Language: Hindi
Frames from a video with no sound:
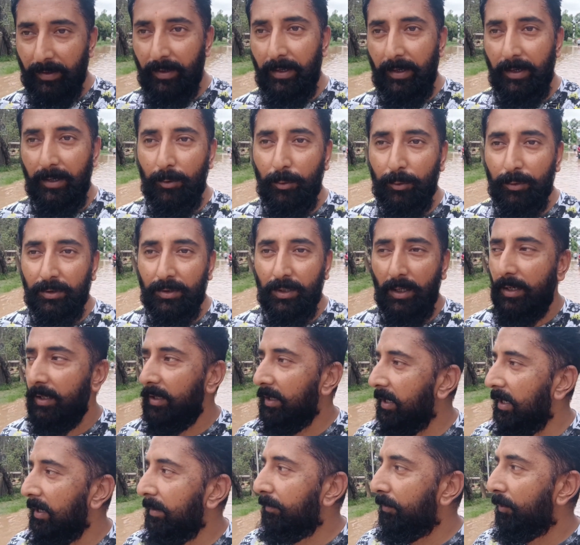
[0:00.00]
कि उस
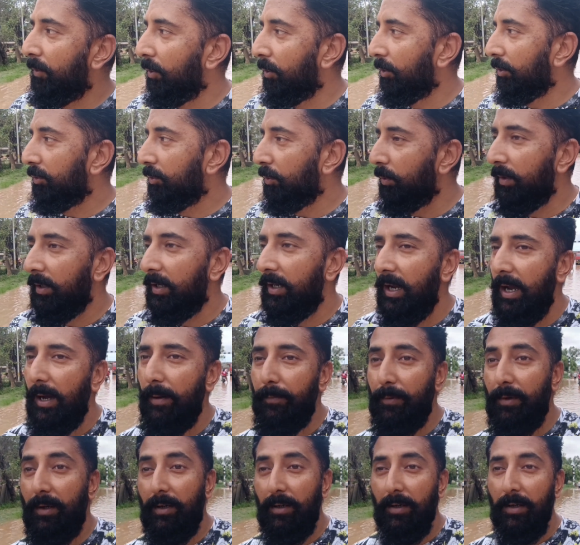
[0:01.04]
तरकीब को सुन के
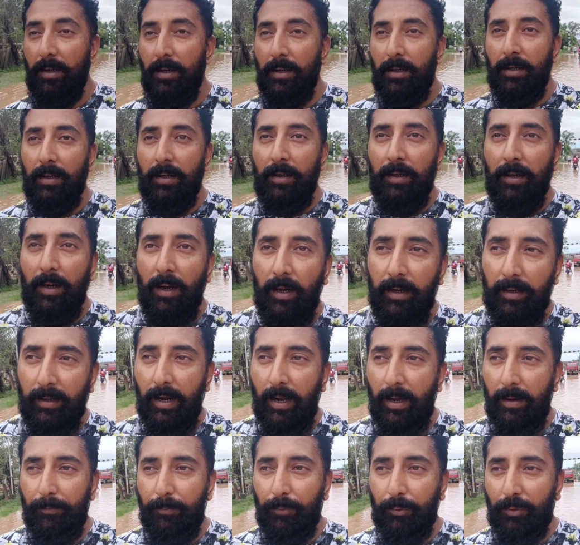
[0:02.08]
आप अगर
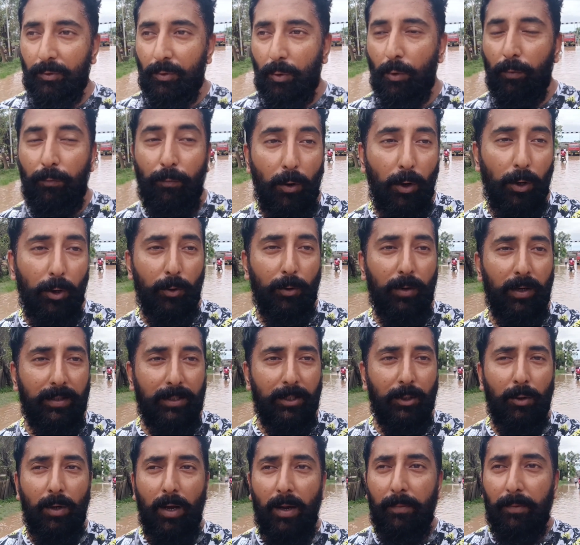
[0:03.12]
आप उसको फॉलो
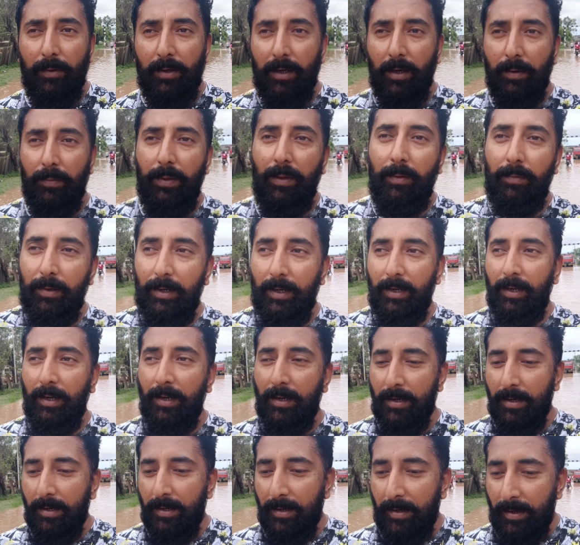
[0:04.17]
करते हैं तो आप कभी भी
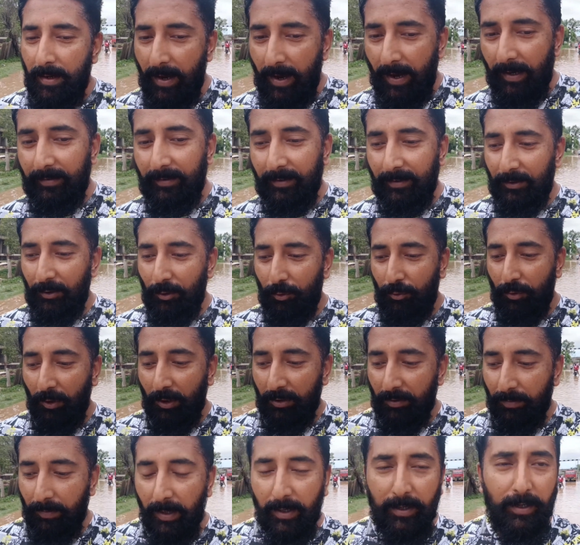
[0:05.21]
ऐसी
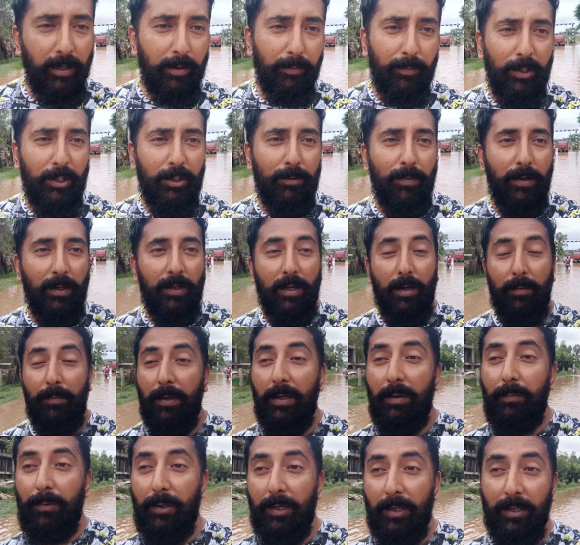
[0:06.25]
सिचुएशन अंडर ब्रिज में
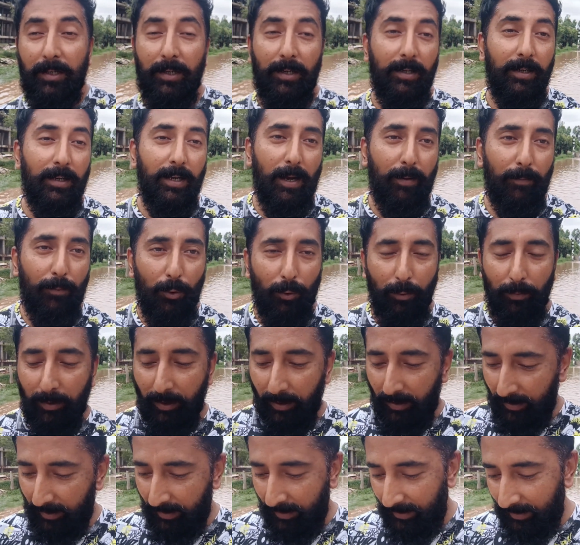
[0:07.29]
कभी भी नहीं आप
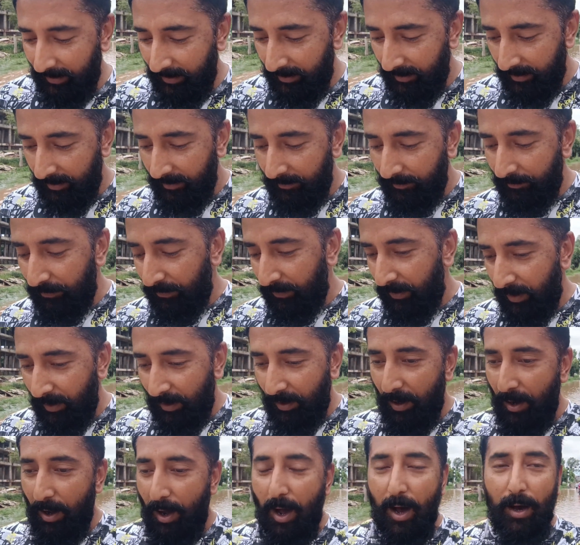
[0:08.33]
डूबेंगे
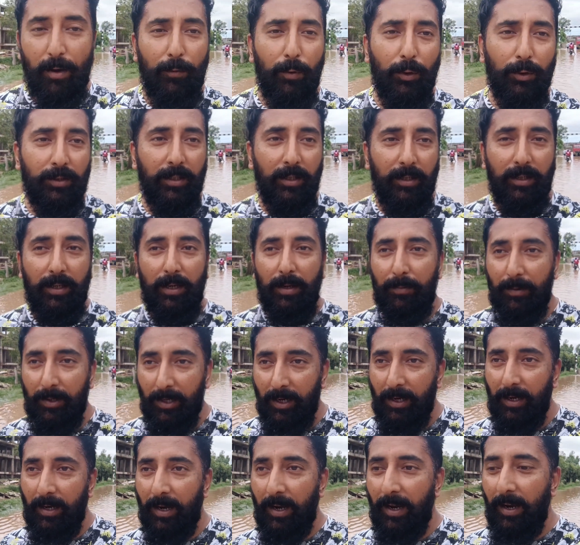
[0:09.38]
और वो तरकीब
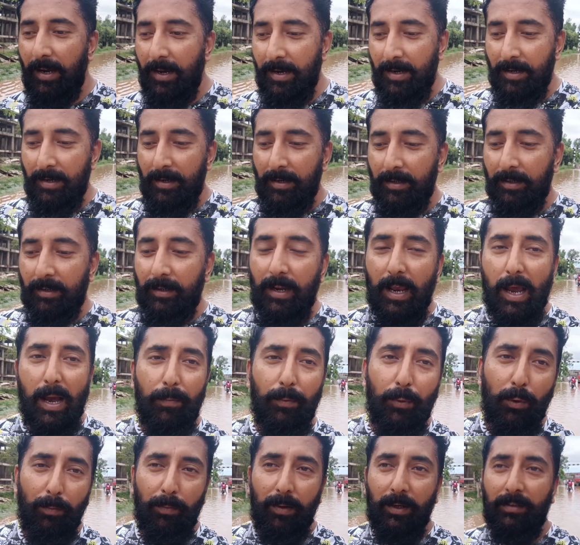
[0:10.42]
ये है कि
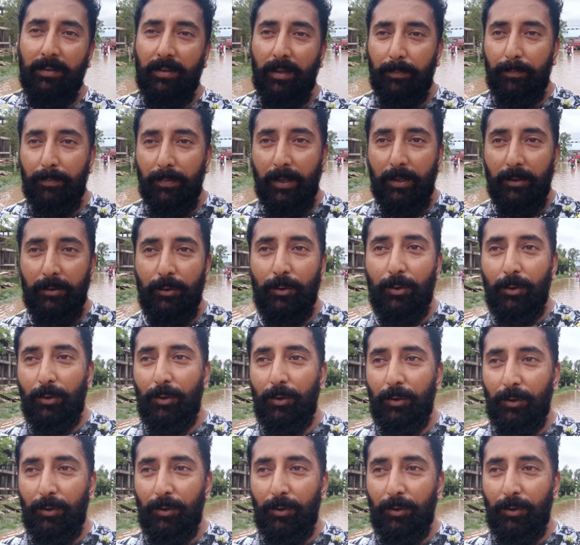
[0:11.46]
आपको बस अपना जो